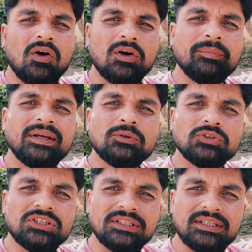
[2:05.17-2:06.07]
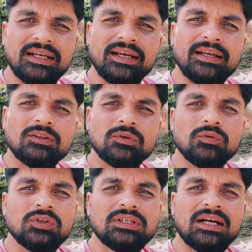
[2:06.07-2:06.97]
और भी कुछ चीज़ें हैं तो
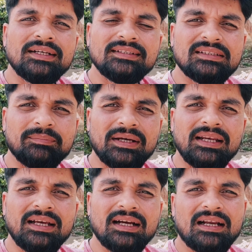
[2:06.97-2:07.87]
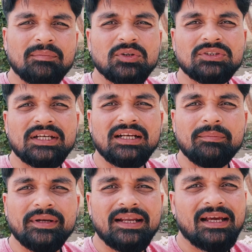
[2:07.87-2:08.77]
वो जानने से पहले अगर आप लोग
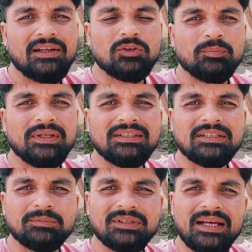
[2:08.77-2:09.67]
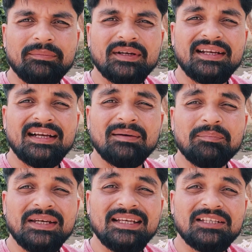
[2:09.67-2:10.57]
चैनल पर नए हैं तो प्लीज़ सब्सक्राइब करिएगा
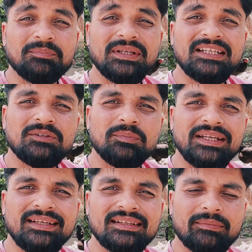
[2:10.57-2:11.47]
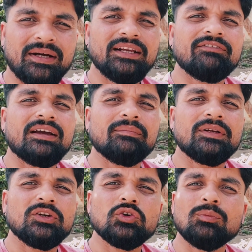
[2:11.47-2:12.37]
प्लीज़ प्लीज़ प्लीज़ हमारी
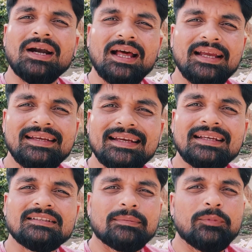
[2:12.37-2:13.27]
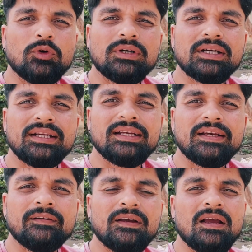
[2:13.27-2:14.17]
फैमिली को बढ़ाइए सपोर्ट करिए